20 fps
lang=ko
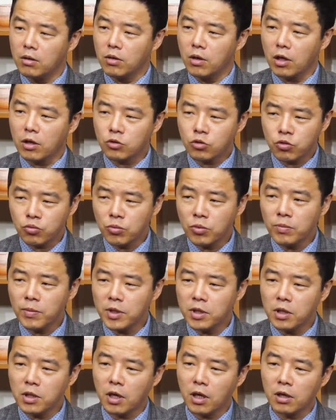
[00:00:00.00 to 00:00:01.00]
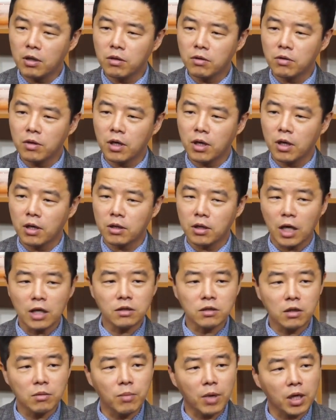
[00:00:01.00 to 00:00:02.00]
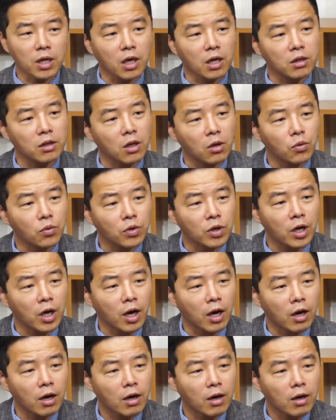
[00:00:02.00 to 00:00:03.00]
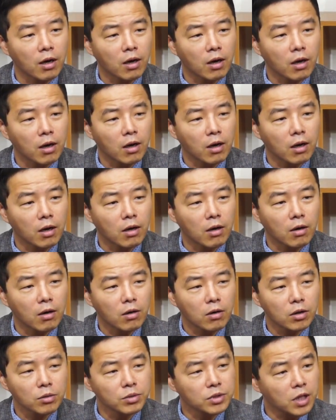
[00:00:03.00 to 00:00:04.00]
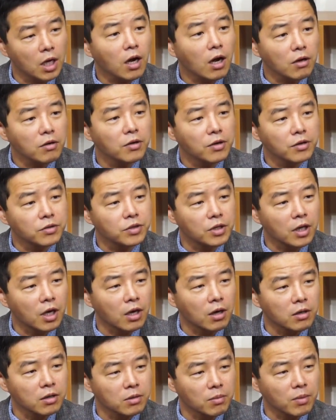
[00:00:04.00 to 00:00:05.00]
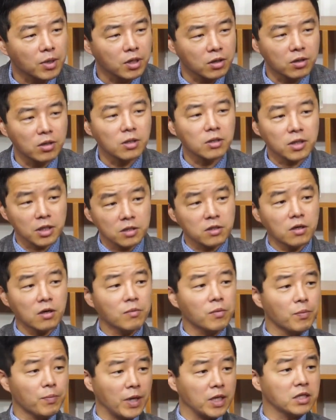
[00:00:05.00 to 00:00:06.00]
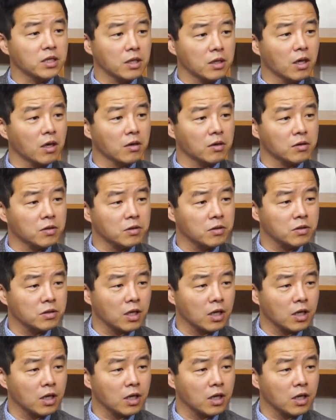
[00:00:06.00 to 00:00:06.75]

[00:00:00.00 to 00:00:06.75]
내가 20번이나 했는데 5건밖에 안 나온 거야. 그럼 이상한 거예요. 제가 그럴 때 슬럼프 빠지게 돼 있거든요.